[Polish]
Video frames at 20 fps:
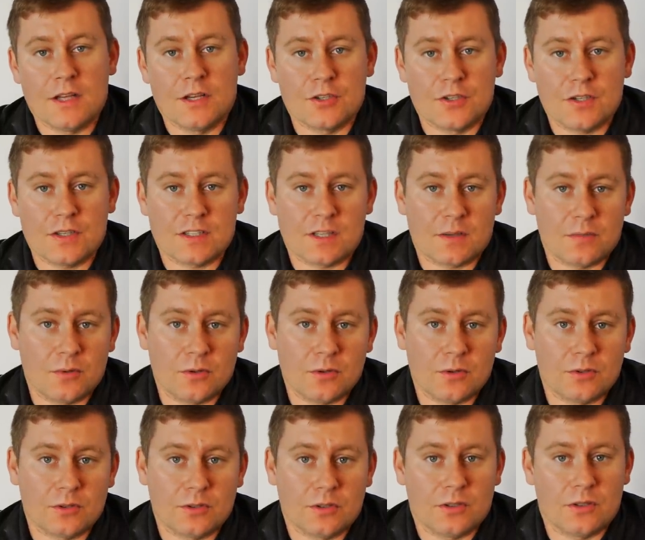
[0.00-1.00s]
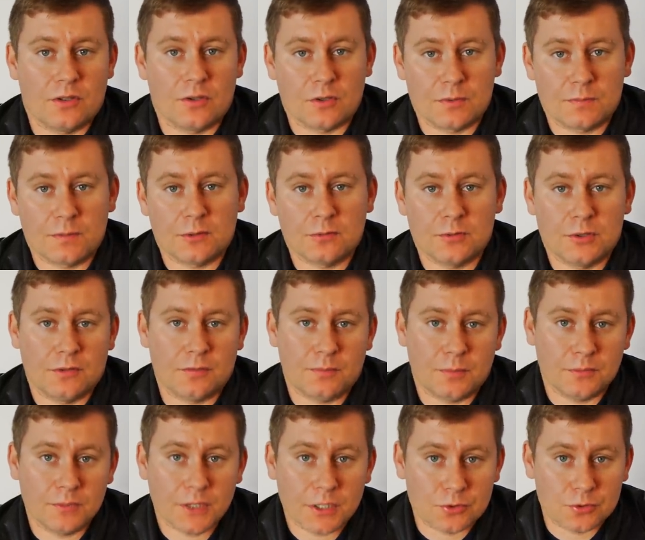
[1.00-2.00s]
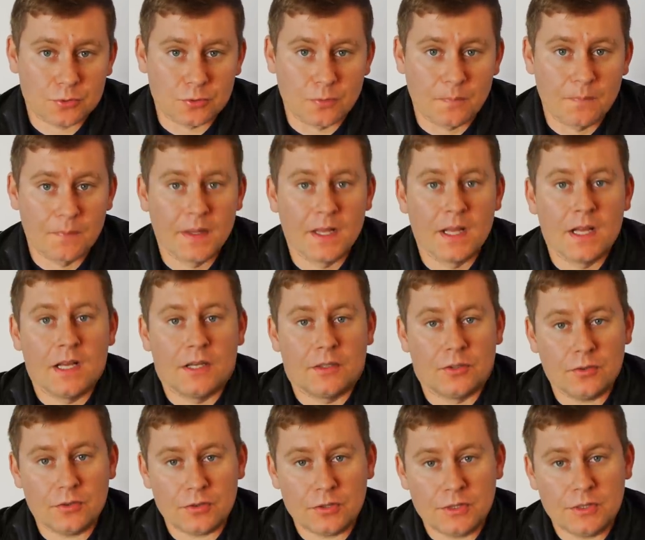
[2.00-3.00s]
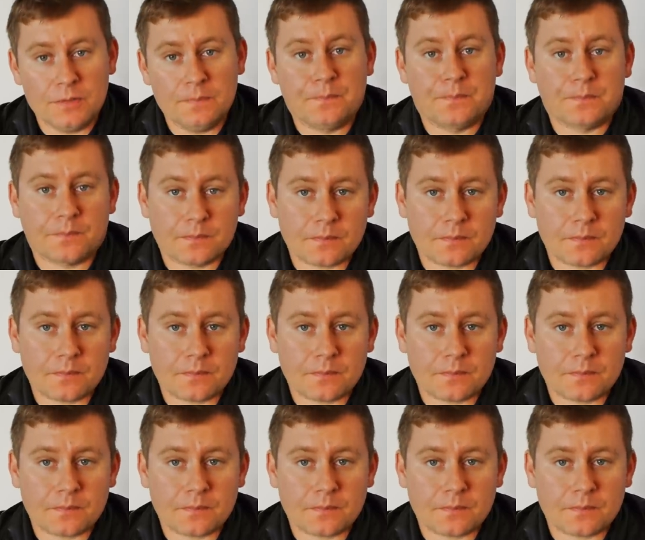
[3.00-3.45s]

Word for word: że samolot rozpadł się w powietrzu. No i